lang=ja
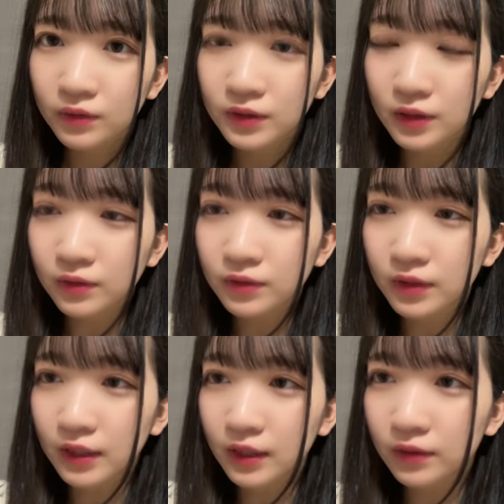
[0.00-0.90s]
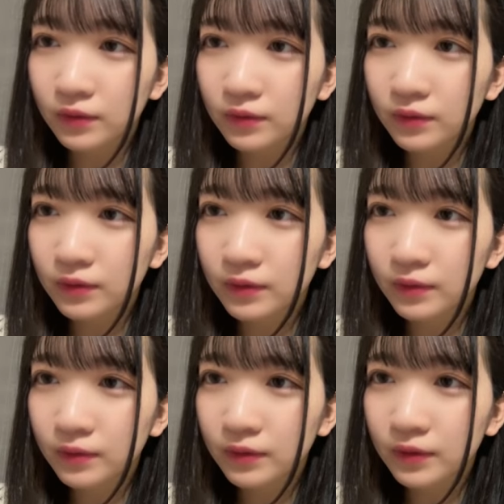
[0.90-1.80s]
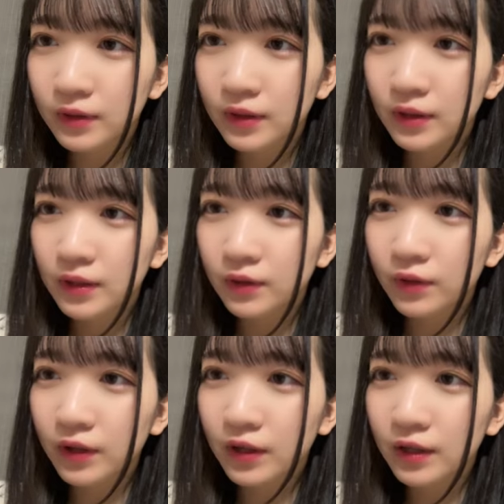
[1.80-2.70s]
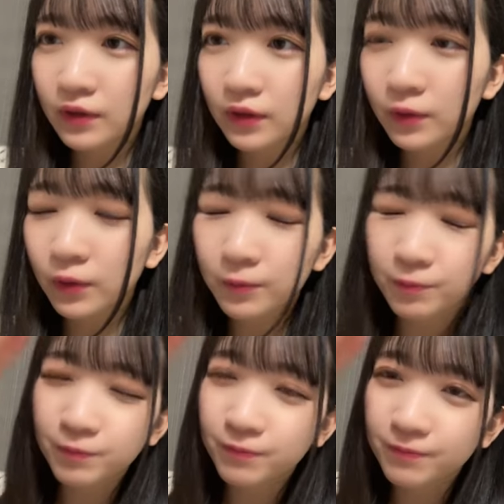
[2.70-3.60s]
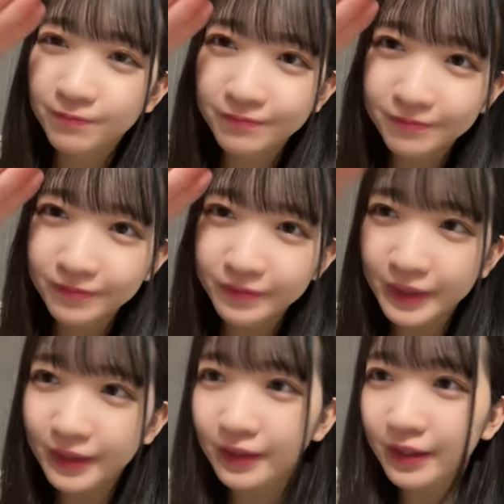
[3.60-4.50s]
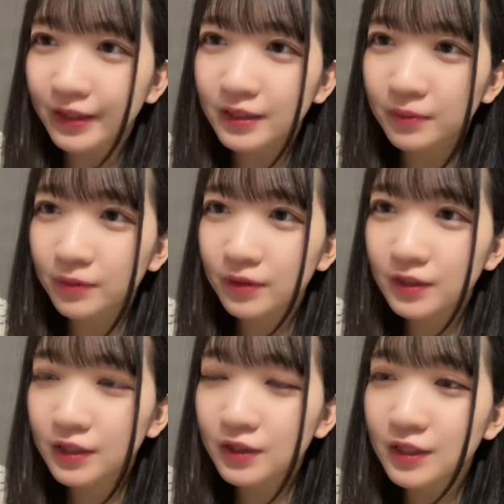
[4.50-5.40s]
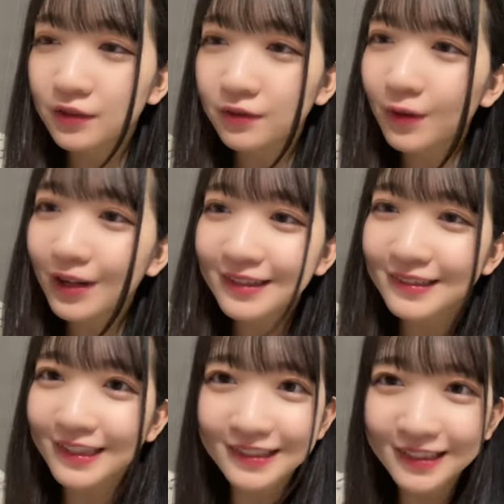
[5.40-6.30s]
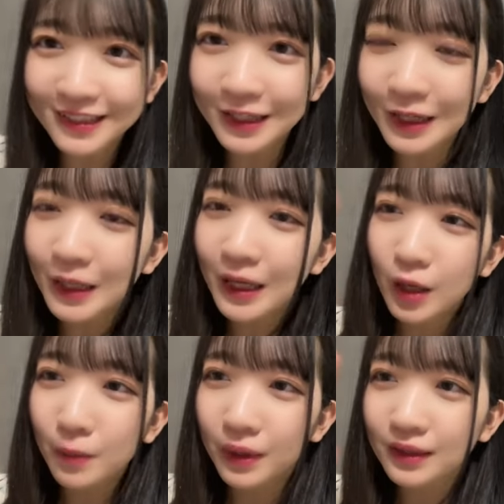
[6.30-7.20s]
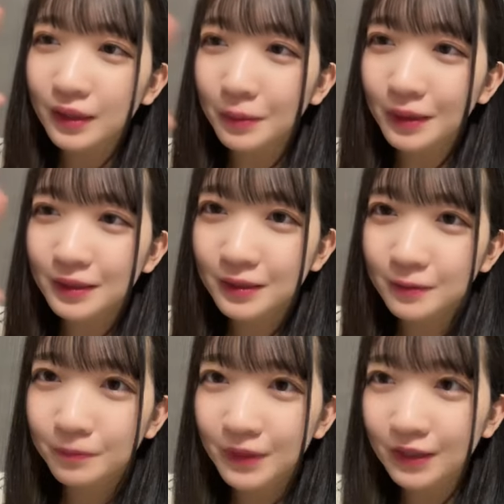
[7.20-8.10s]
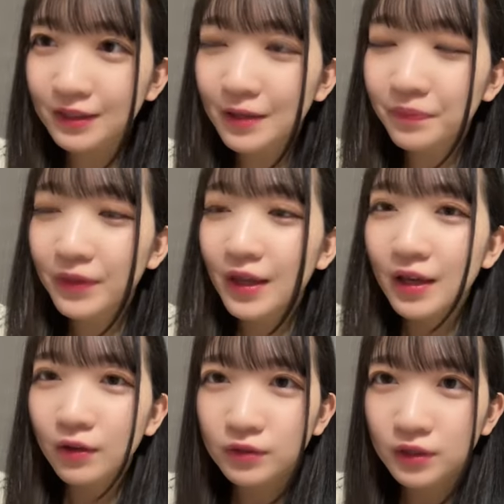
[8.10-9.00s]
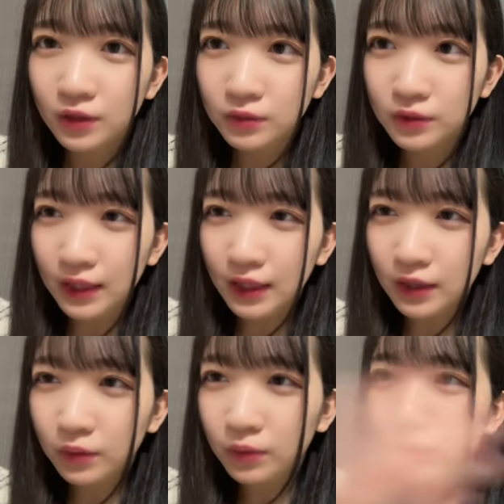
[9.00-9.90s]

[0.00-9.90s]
ちらこそありがとうこれから名古屋お待ってるな明日も次のシングルあぜひぜひ待ってますたくさんこちらこそありがとう